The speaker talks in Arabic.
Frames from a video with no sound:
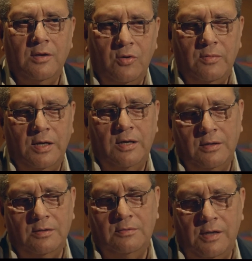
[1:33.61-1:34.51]
قال لهم
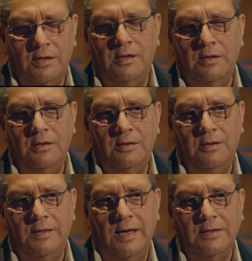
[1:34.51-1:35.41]
انا انا
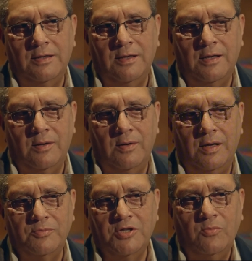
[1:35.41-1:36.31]
يعني انا
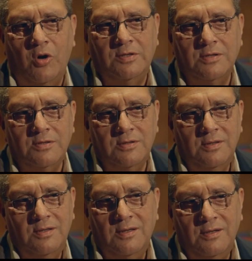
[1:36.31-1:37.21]
انا بشتغل مهندس
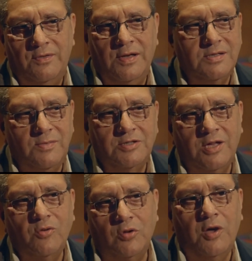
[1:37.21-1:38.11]
فلازم
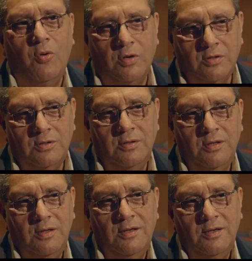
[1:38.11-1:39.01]
اشتغل واطور
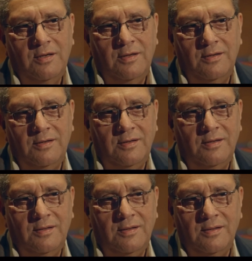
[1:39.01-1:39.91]

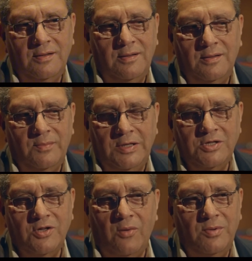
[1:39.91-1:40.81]
آه،
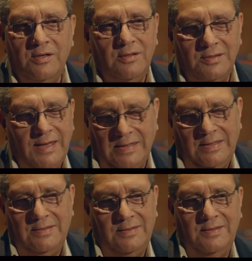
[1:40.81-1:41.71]
ماليش دعوه بال
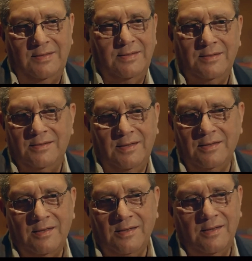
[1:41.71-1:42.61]
يعني ان
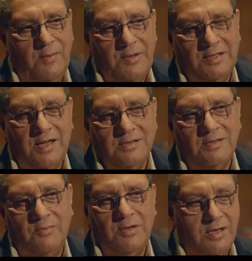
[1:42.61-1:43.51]
يعني انا اللي عملت
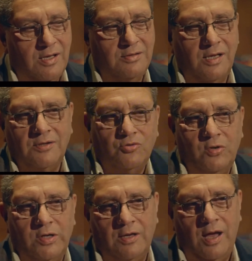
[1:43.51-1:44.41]
كاسيت قبل كده ده
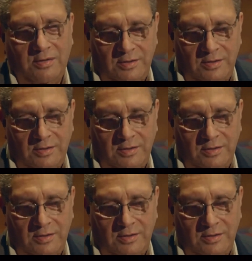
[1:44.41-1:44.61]
تطوير يعني